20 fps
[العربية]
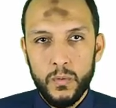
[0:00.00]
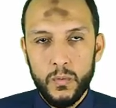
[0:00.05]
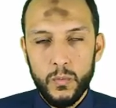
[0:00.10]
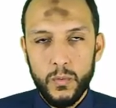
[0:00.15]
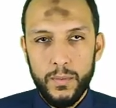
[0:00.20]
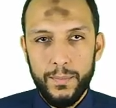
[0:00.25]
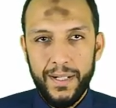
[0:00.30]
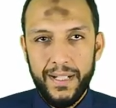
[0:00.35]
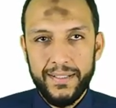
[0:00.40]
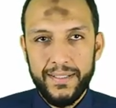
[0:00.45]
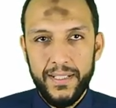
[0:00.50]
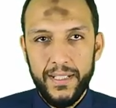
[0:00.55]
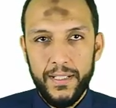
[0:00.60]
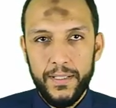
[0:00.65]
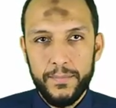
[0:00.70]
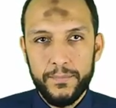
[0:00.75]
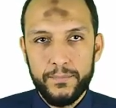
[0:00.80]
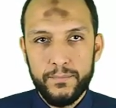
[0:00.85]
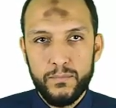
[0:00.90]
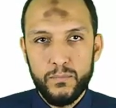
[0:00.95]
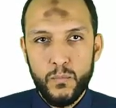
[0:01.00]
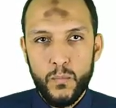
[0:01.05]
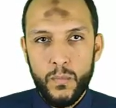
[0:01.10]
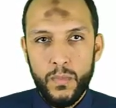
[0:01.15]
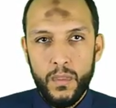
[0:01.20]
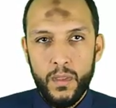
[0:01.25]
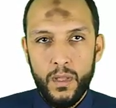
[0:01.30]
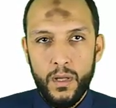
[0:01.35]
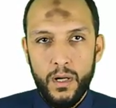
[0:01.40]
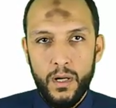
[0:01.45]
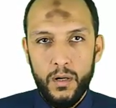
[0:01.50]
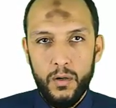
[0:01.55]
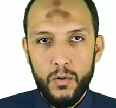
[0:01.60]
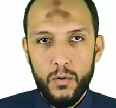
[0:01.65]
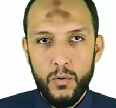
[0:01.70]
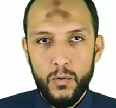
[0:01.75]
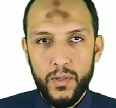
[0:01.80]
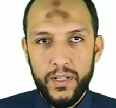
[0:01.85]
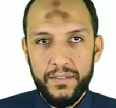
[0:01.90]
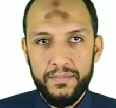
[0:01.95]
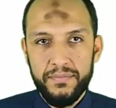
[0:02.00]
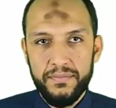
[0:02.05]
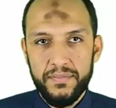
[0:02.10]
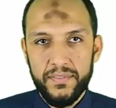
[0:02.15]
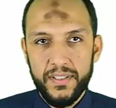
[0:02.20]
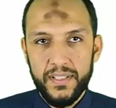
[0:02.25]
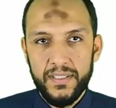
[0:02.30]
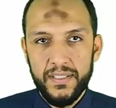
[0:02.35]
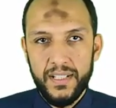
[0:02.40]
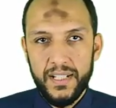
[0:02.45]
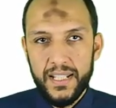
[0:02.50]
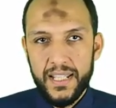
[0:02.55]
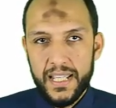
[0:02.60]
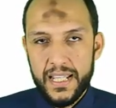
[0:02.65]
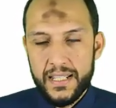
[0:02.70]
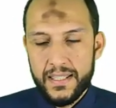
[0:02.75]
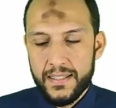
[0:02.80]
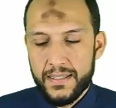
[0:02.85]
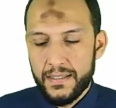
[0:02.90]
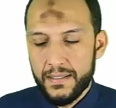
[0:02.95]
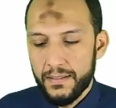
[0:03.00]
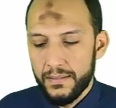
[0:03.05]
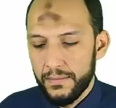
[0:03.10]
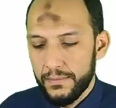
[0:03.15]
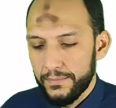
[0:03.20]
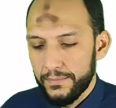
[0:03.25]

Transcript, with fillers: وبعدين هقول له اف ان الاكس